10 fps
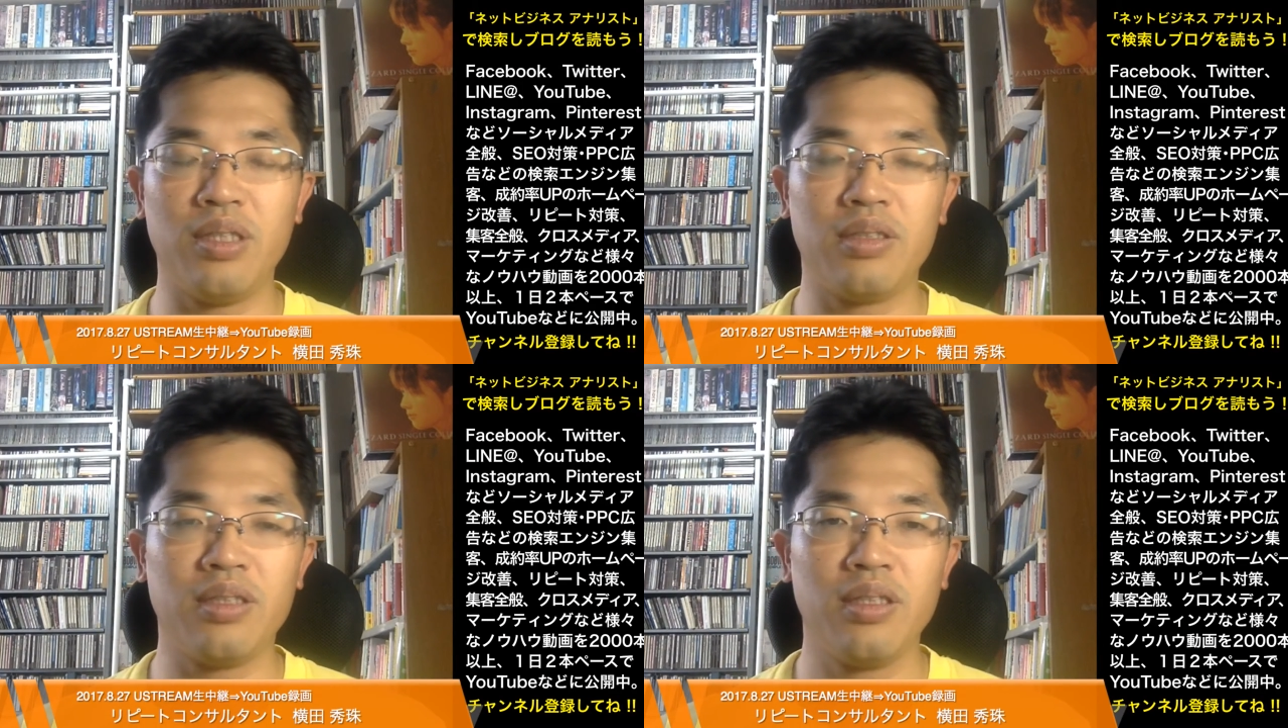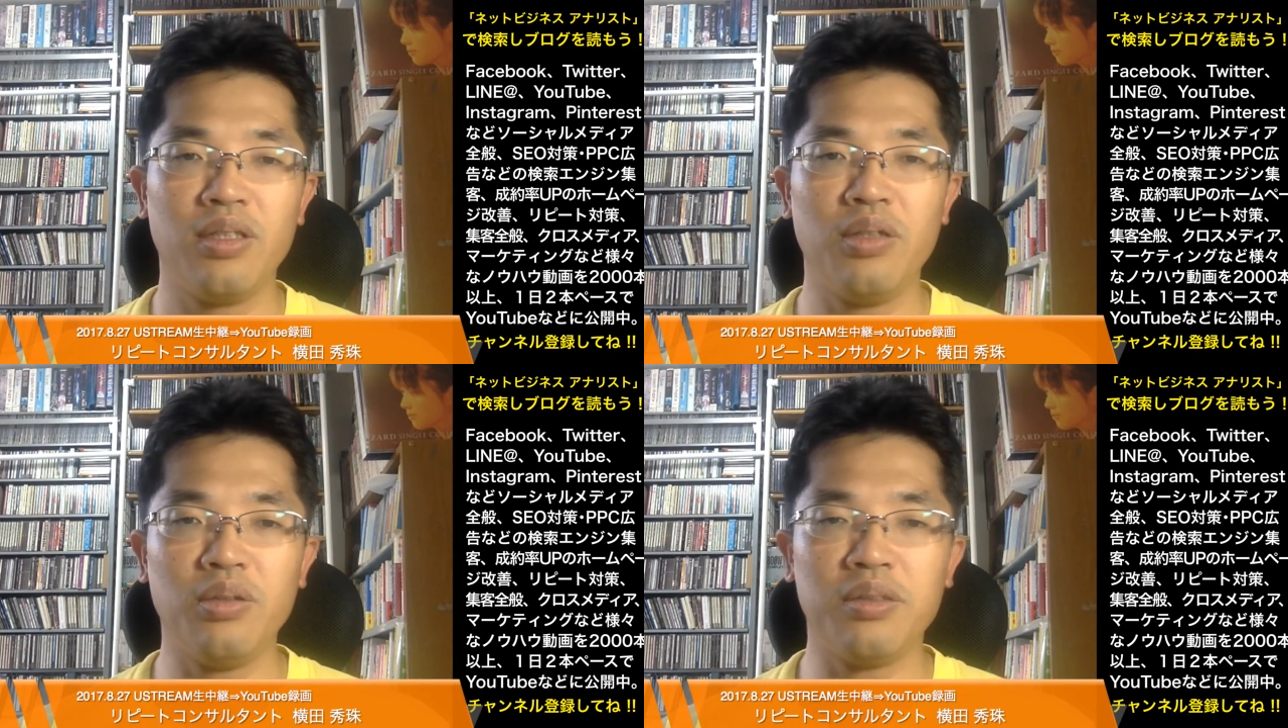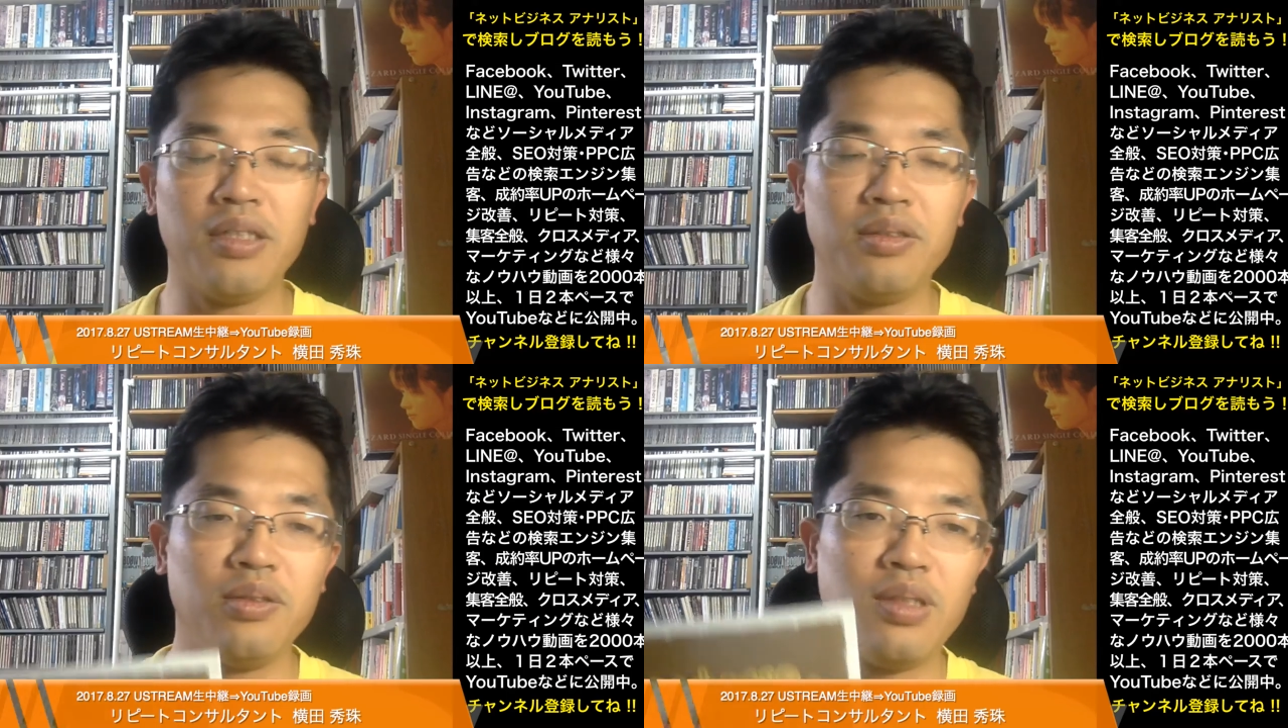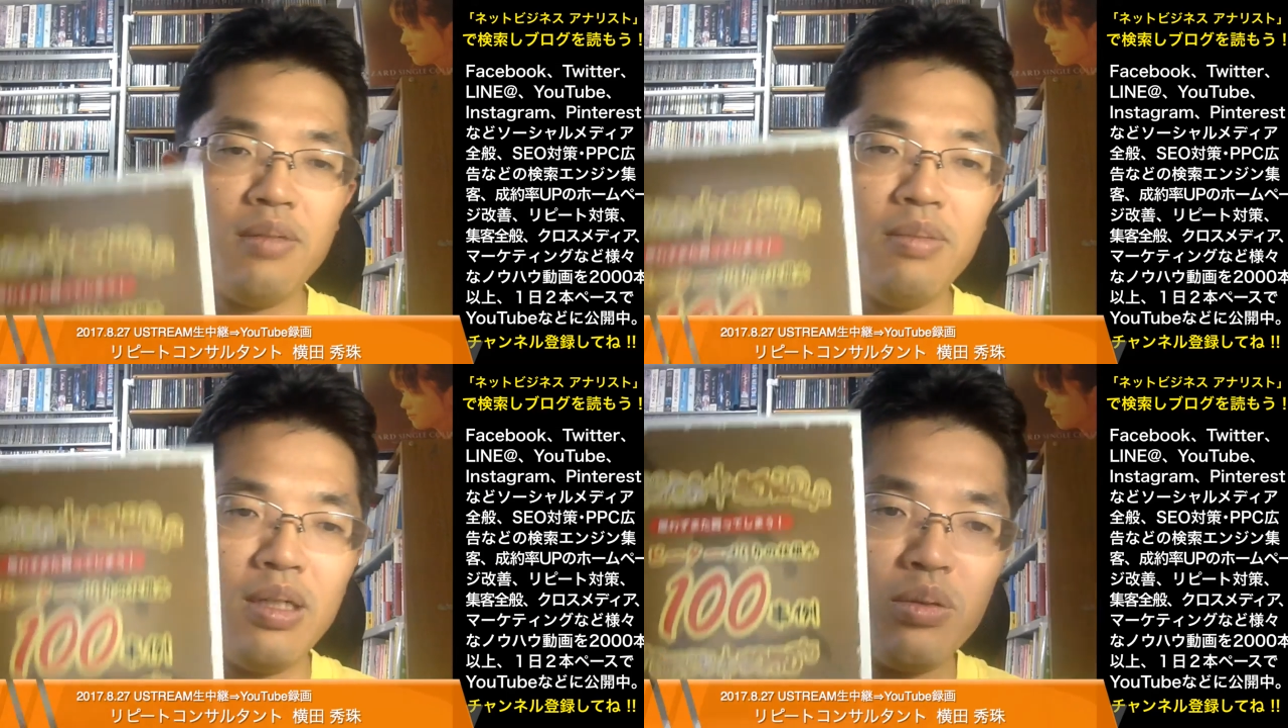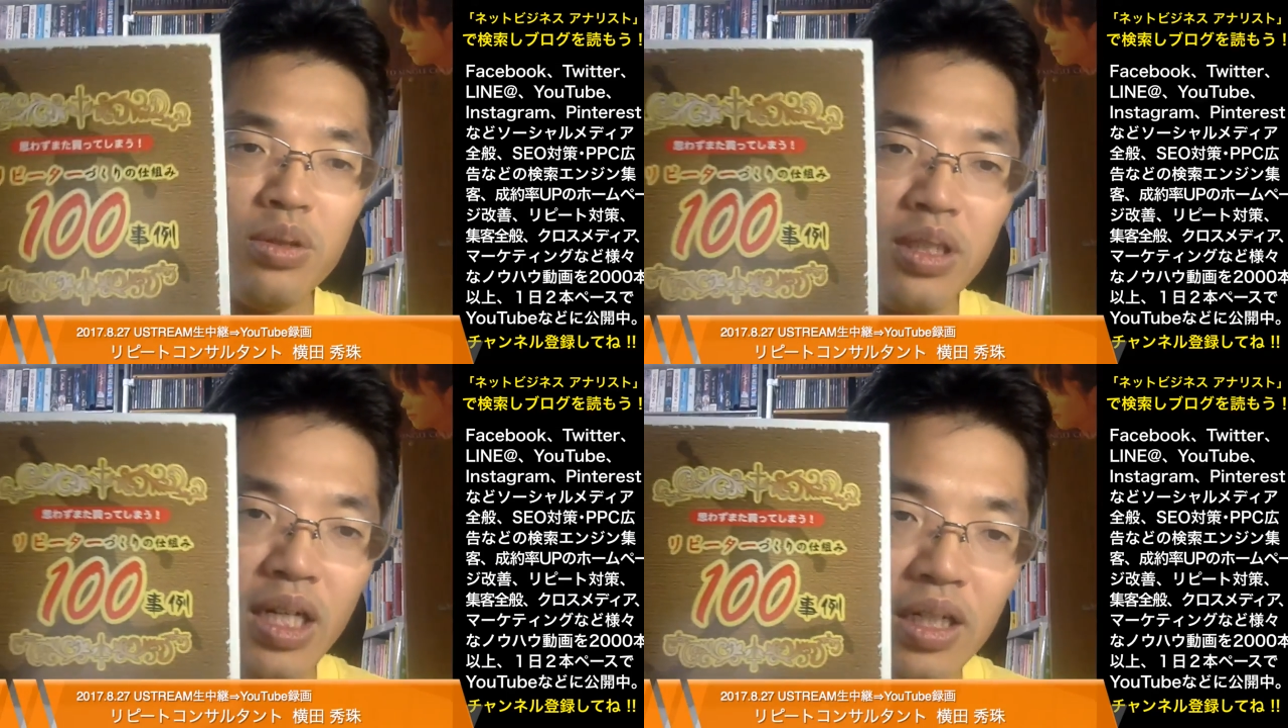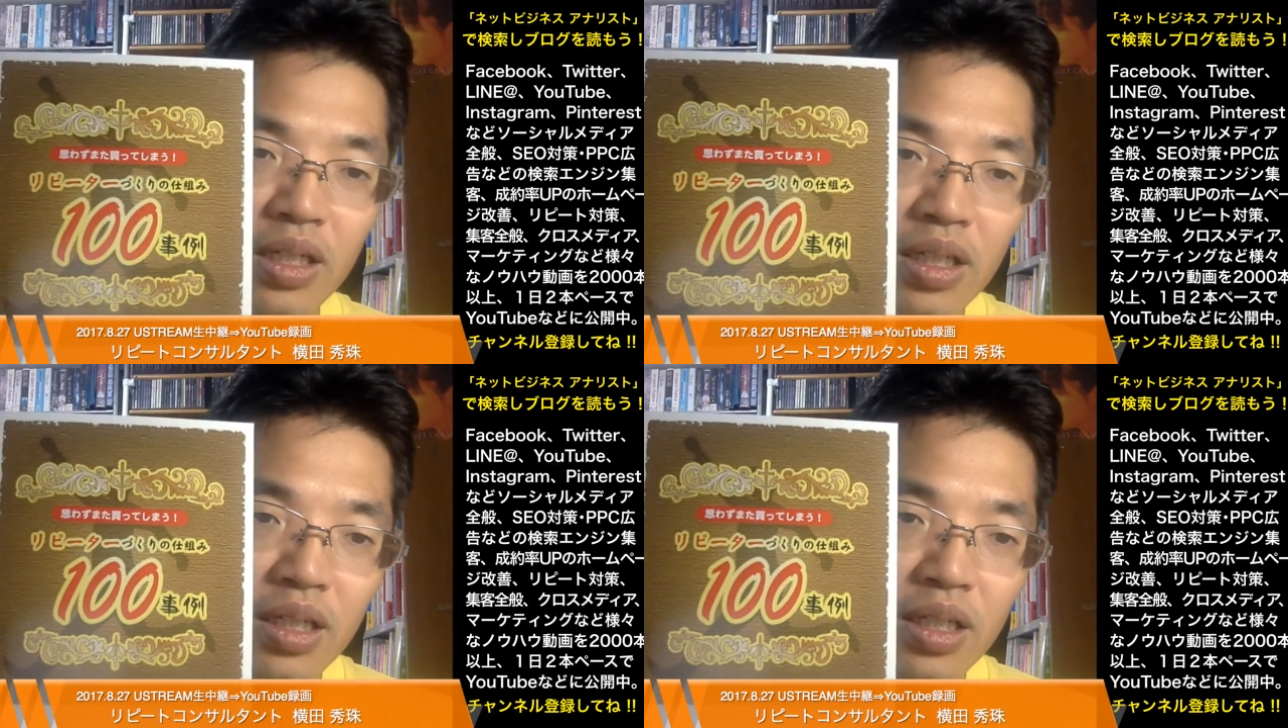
です。今日お伝えするテーマはこちら。